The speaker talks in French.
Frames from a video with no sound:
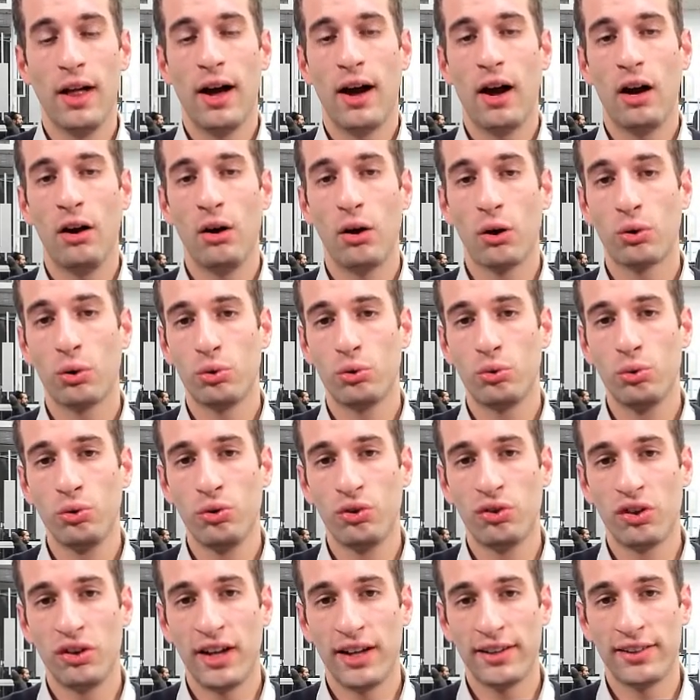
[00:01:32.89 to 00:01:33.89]
alors que tout
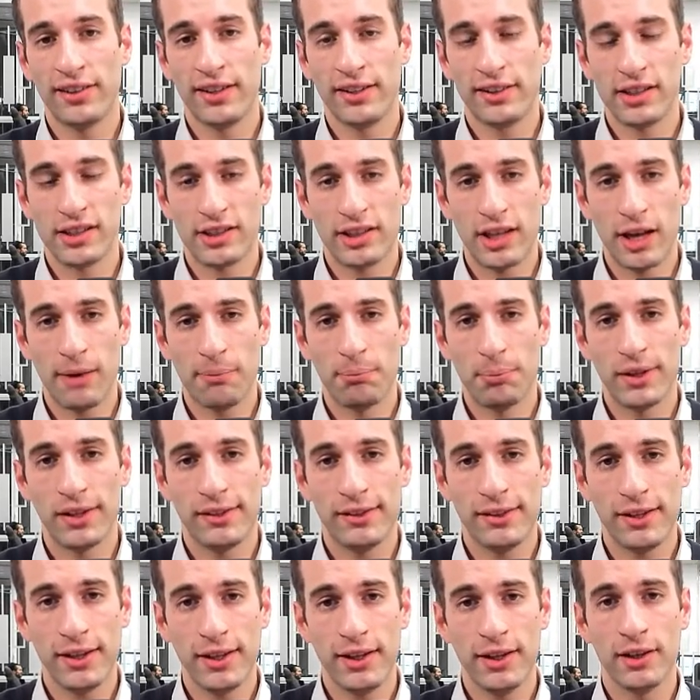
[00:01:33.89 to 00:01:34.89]
cela s'était
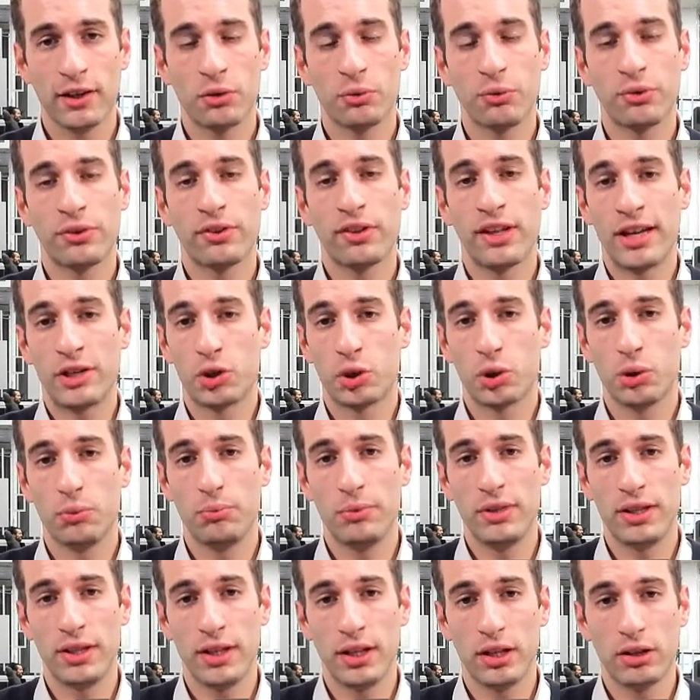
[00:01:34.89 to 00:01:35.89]
apaisé et qu'on
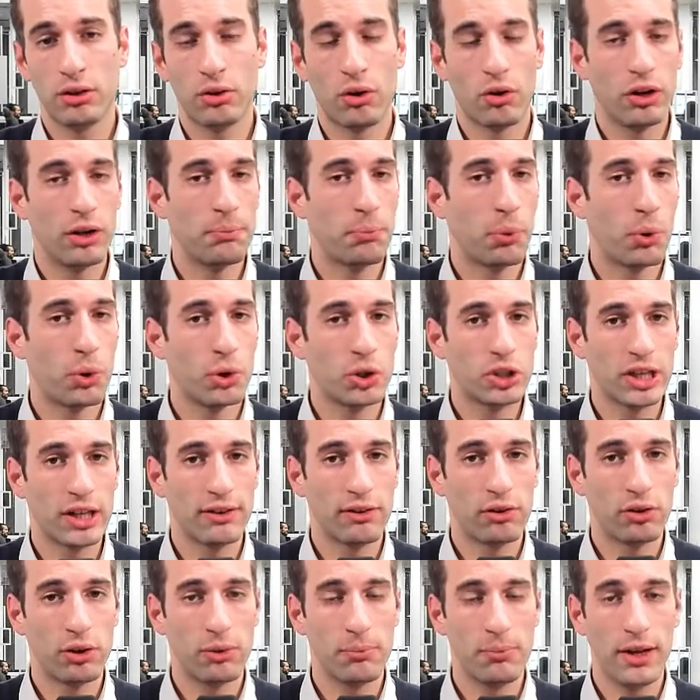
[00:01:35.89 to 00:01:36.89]
s'acheminait dans les prochaines
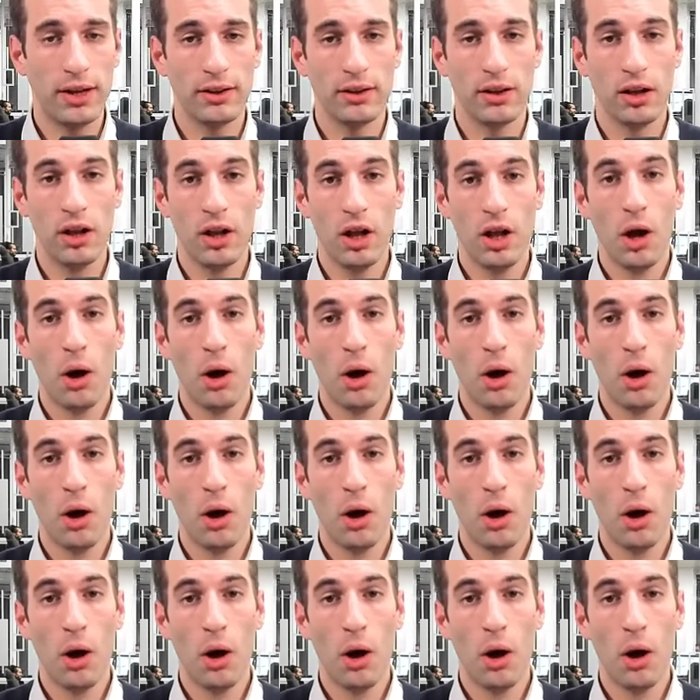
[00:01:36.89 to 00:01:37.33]
semaines